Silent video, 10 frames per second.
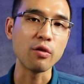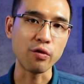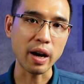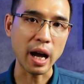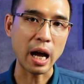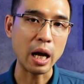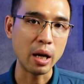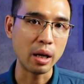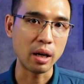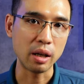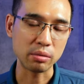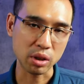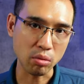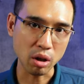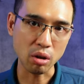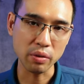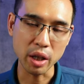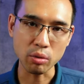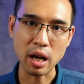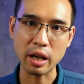và uh, trong đó
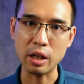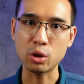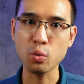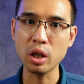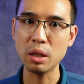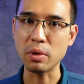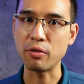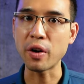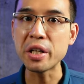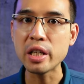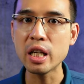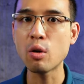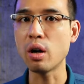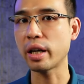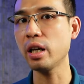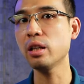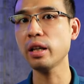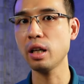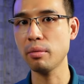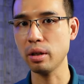hiệu năng này nó quyết định bởi phần nhiều ở cái
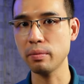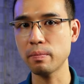index anh em ạ